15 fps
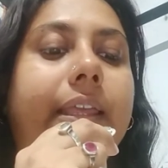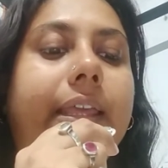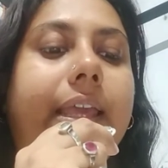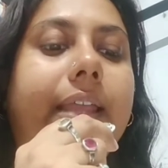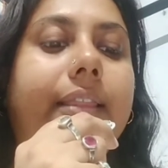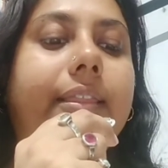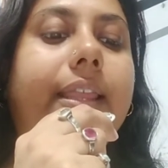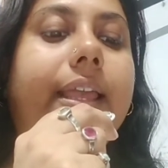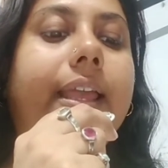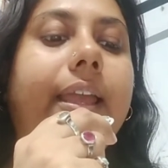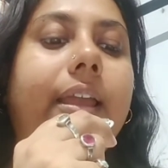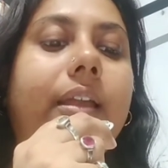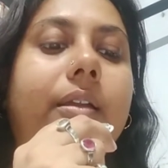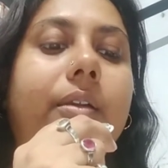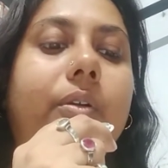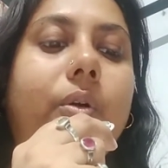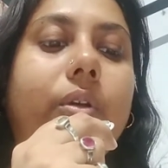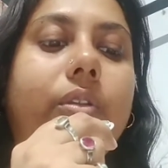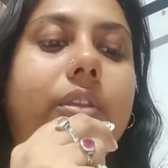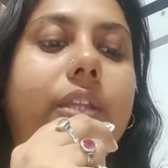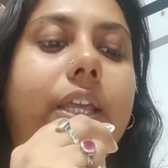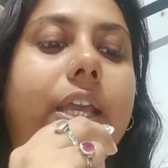ক্ষিতি
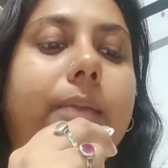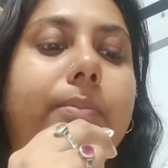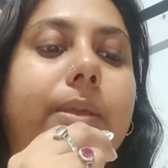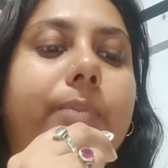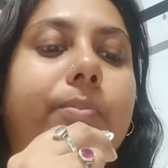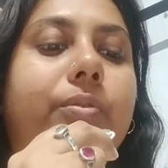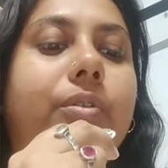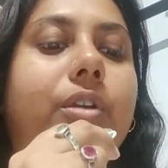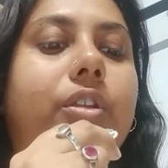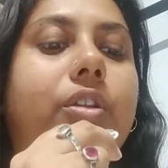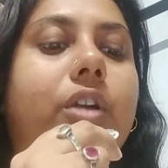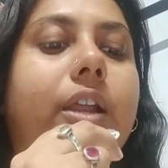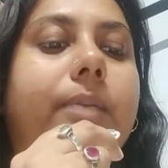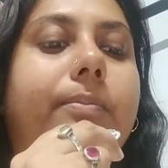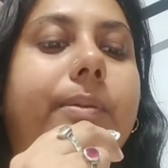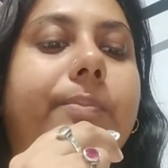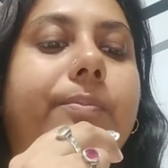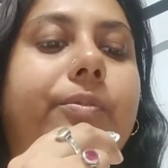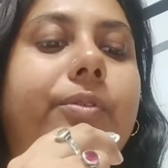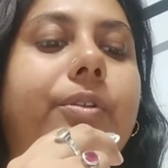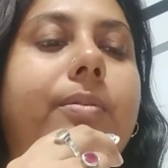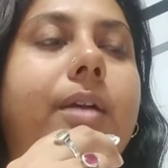অতি বিপুল তরে
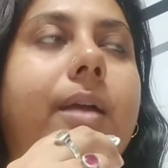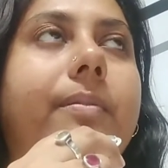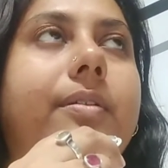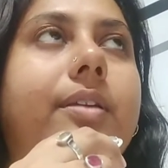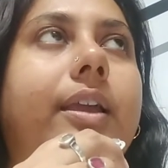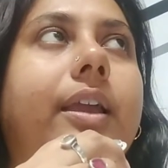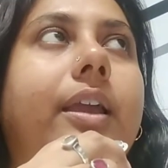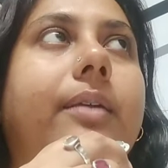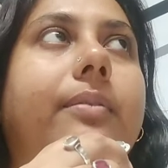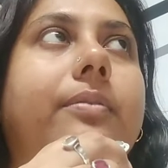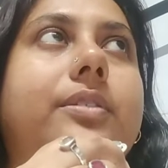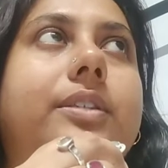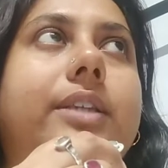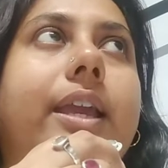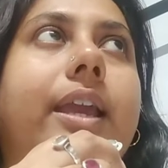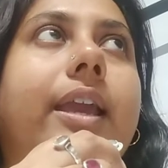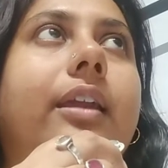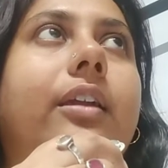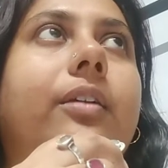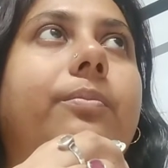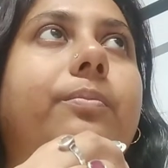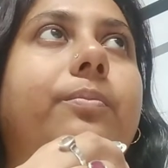বিপুলভাবে যে
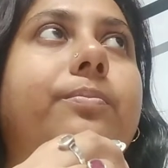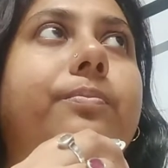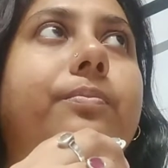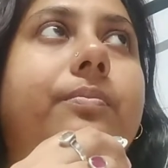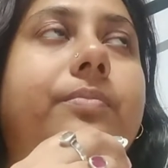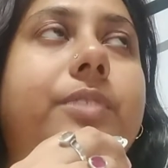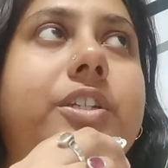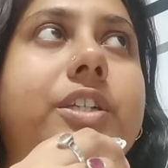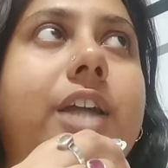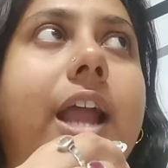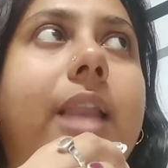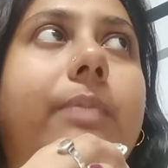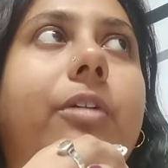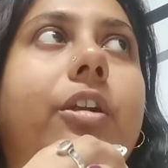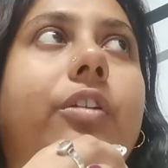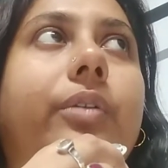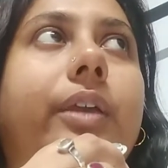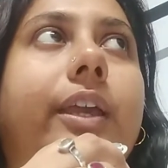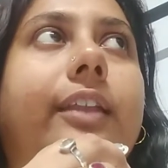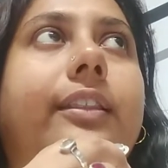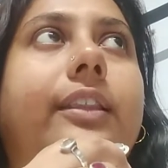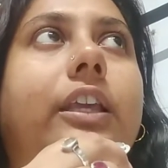বিশাল বড়
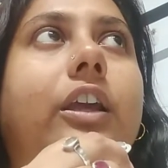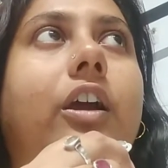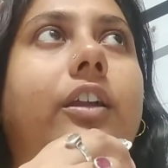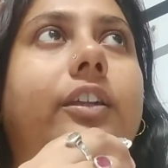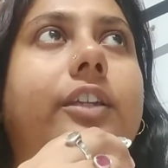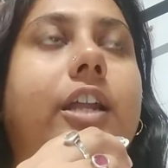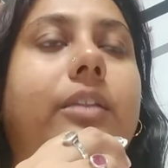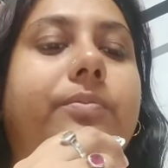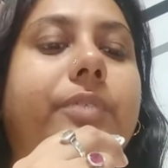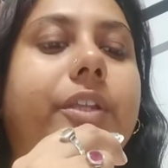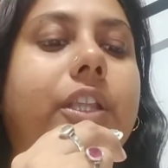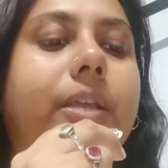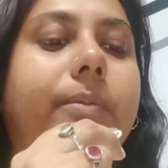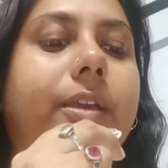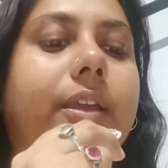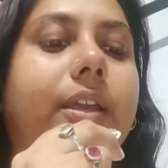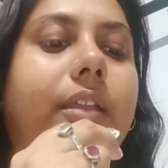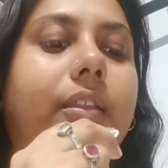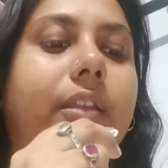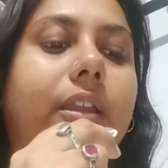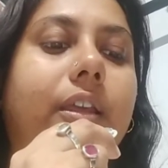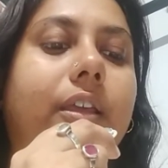ক্ষিতি অর্থাৎ
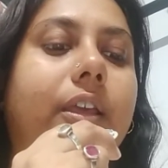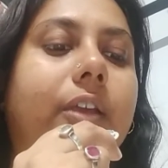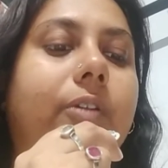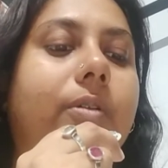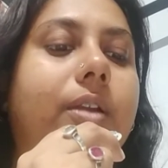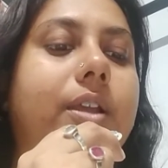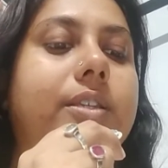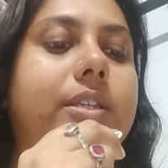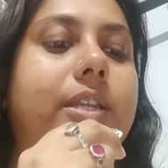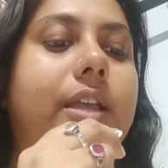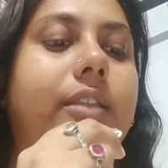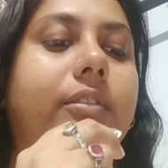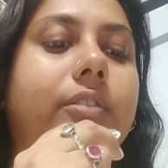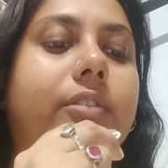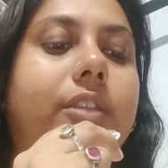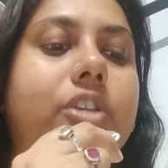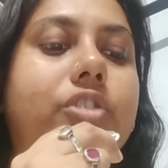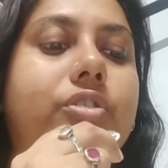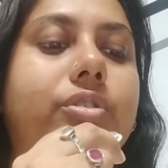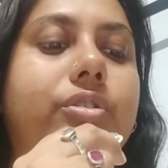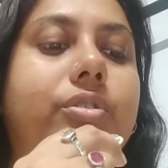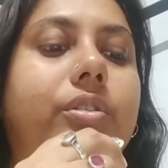পৃথিবীকে তিনি কি করেছিলেন
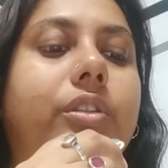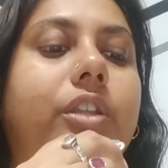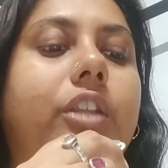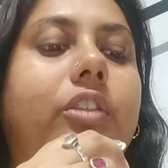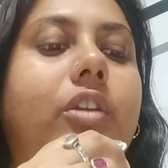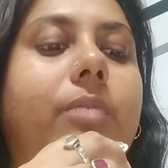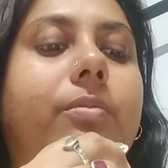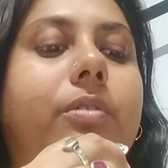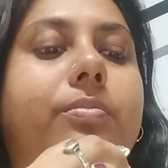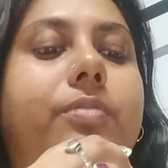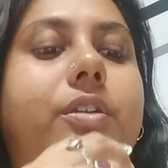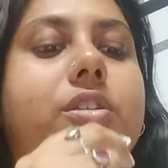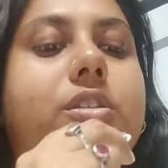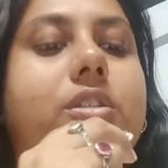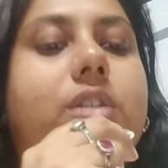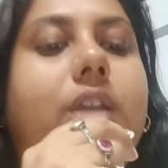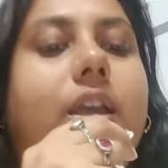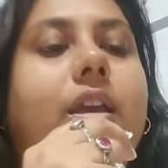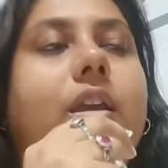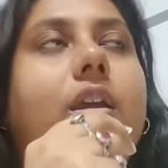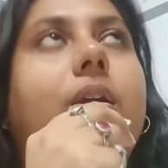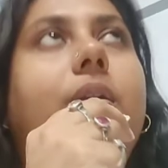তিষ্ঠতি তব পৃষ্ঠে
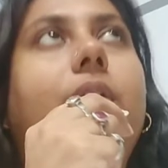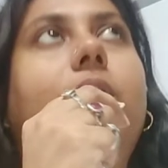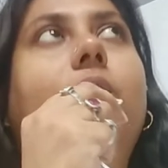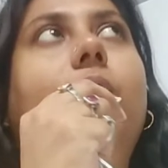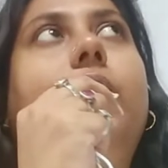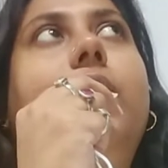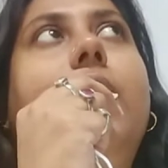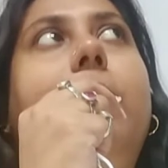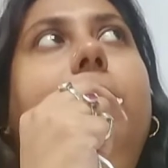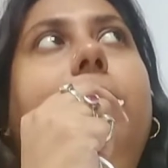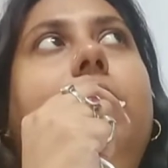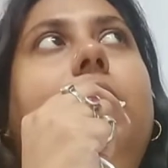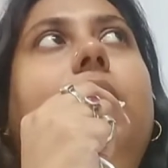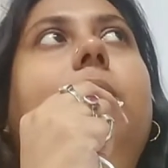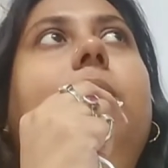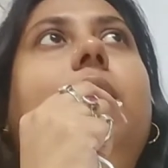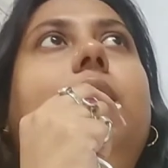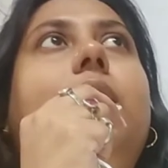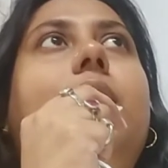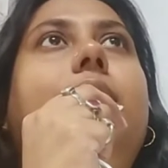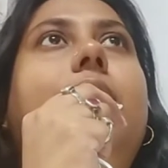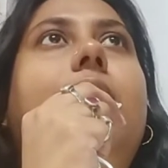গোটা
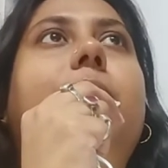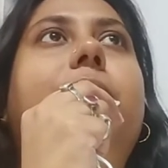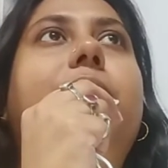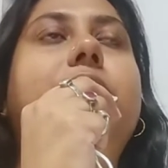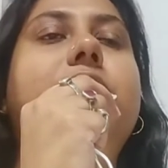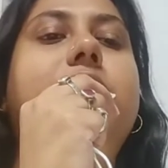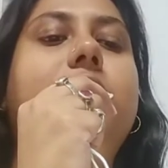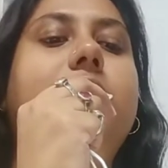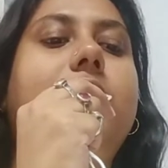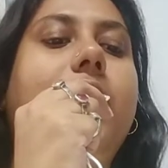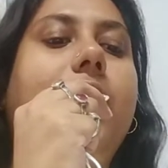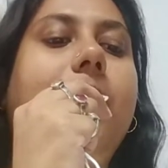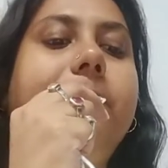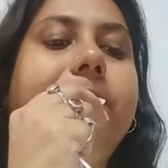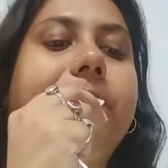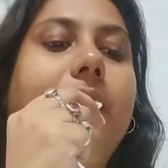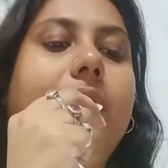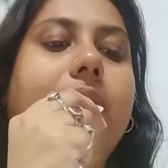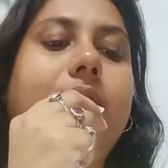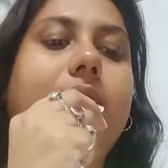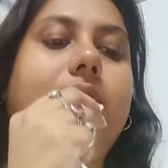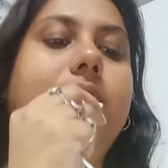পৃথিবীটা তার পৃষ্ঠে
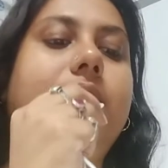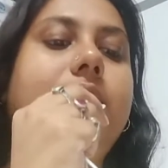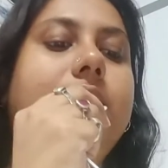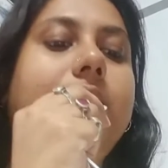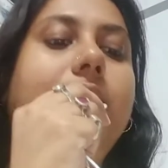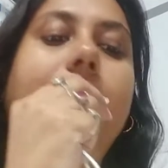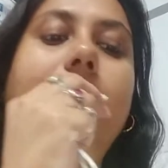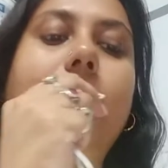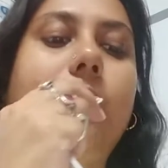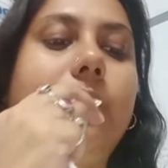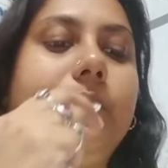ছিল